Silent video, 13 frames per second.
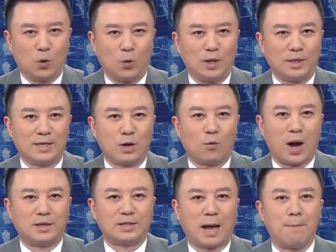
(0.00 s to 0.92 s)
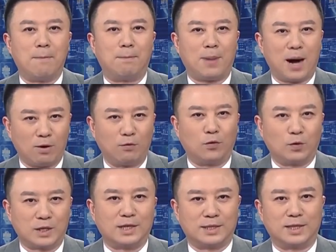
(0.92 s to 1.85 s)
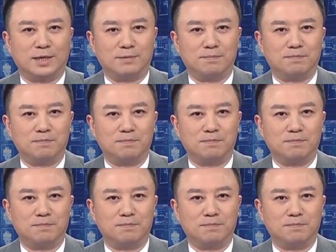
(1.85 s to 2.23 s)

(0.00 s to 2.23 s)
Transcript: 稳定完善帮扶政策。